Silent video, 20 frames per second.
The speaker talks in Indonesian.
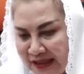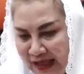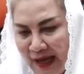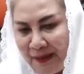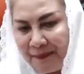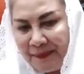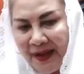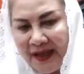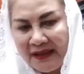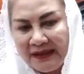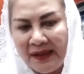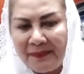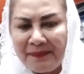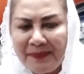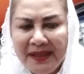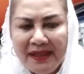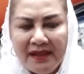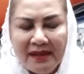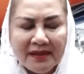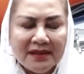seperti apa.
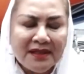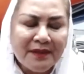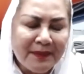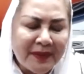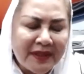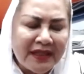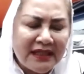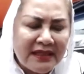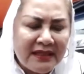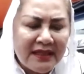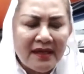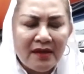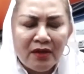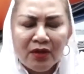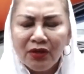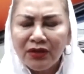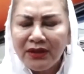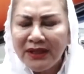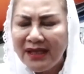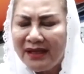Tapi sepertinya
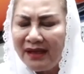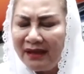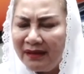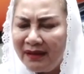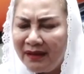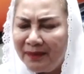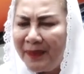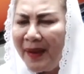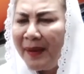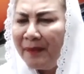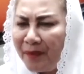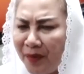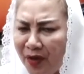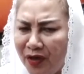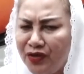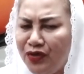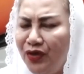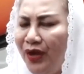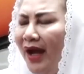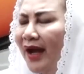kota eh,
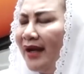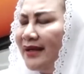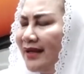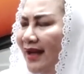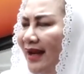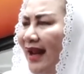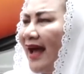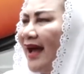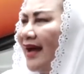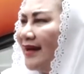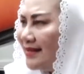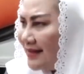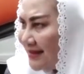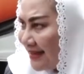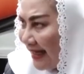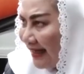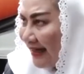Pemkot juga ada lahan di